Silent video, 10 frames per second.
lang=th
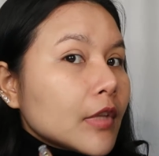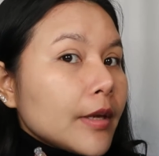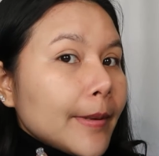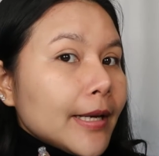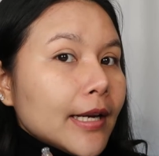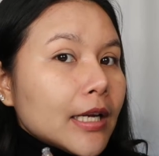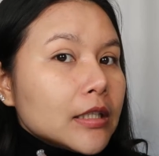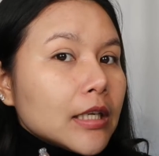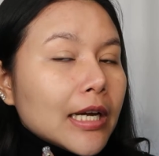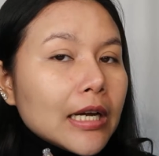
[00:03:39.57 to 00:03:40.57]
นี่เป็นหน้า
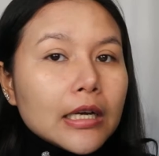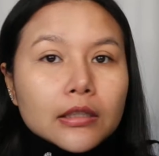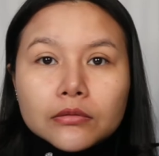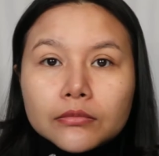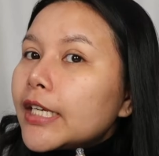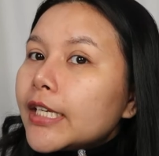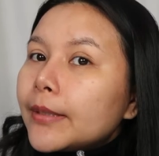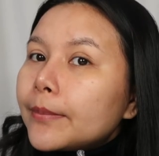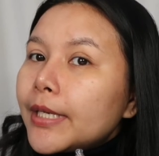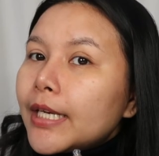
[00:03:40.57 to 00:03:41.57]
หนึ่งข้าง อันนี้
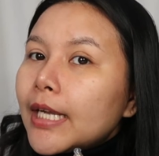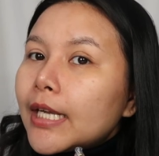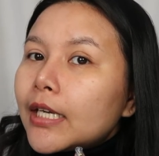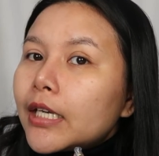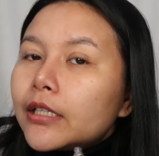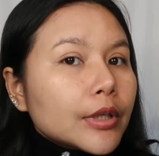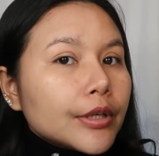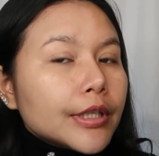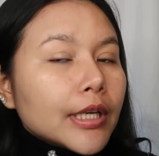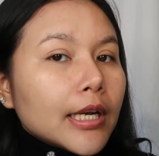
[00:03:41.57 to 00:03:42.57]
ไม่ได้ทานนะคะ ก็
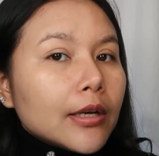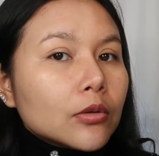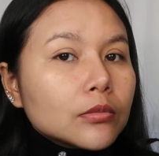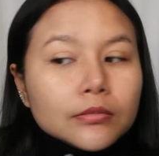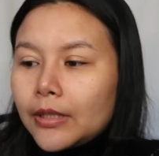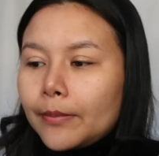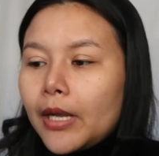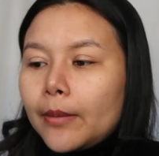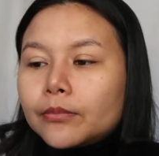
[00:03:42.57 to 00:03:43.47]
อันนี้ทานแล้วสำหรับ